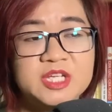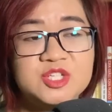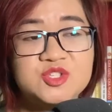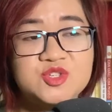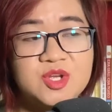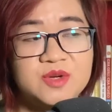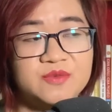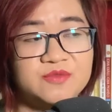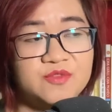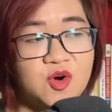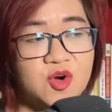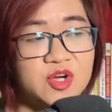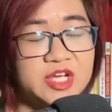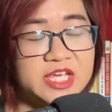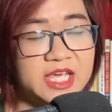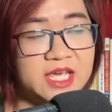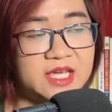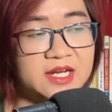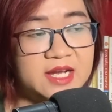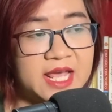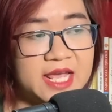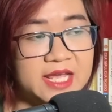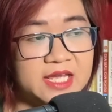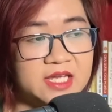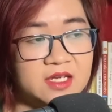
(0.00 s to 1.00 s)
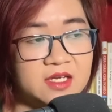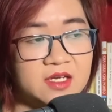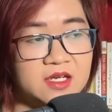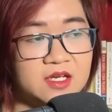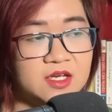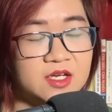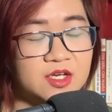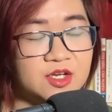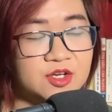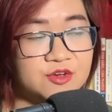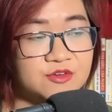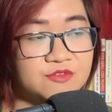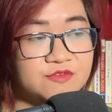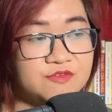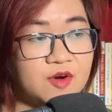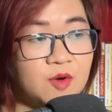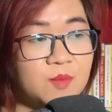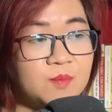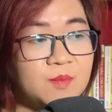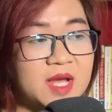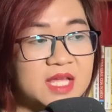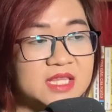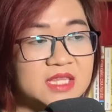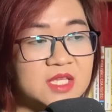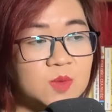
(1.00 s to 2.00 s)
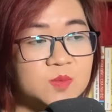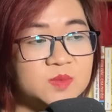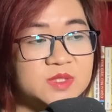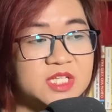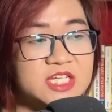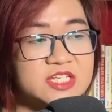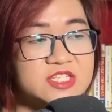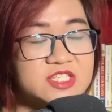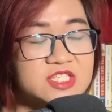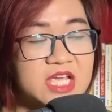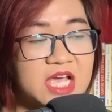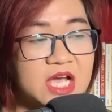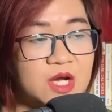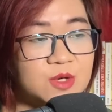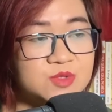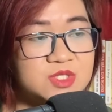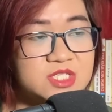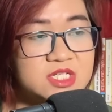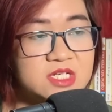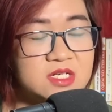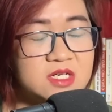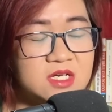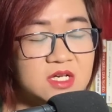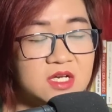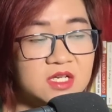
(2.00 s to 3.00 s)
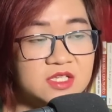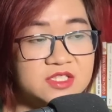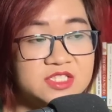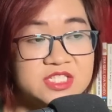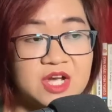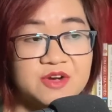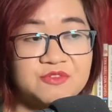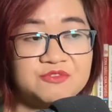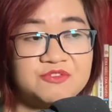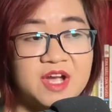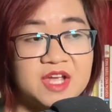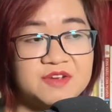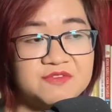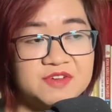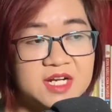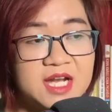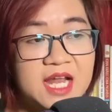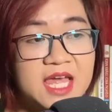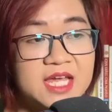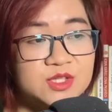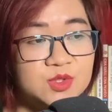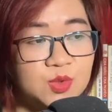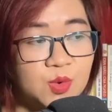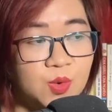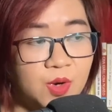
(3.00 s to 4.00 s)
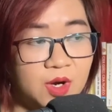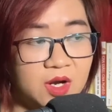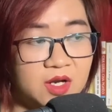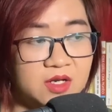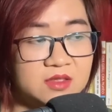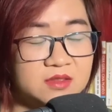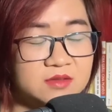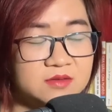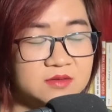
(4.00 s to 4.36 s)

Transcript: chuyện vô nghĩa này. Phong Ma Tông thì sao chứ, chẳng phải vẫn là thua?